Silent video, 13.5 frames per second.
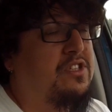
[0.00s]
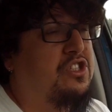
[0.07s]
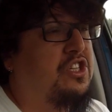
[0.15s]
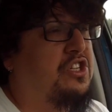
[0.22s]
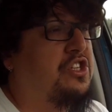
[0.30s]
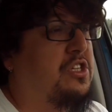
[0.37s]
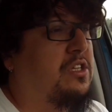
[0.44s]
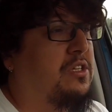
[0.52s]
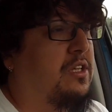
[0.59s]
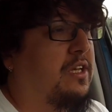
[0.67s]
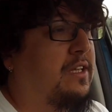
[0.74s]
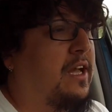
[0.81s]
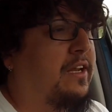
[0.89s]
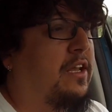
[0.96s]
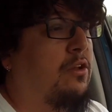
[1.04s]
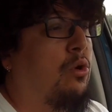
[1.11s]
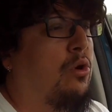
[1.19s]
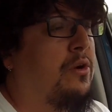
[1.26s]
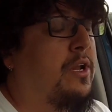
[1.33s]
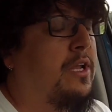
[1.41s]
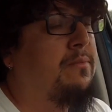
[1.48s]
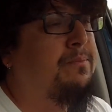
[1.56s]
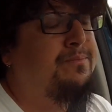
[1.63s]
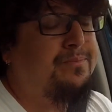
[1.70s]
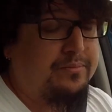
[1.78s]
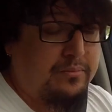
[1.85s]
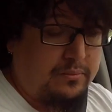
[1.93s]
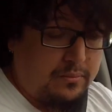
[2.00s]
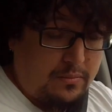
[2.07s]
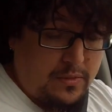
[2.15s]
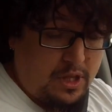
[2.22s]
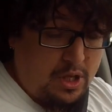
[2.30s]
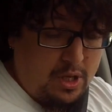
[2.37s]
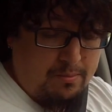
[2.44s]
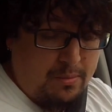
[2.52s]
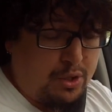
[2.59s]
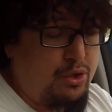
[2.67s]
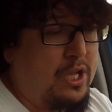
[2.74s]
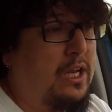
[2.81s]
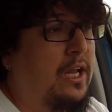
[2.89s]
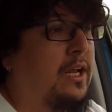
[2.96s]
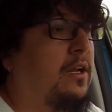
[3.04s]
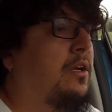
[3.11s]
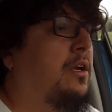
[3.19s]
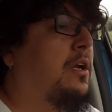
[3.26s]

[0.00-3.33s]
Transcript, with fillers: sıkışıklığında giderken örneğin manuele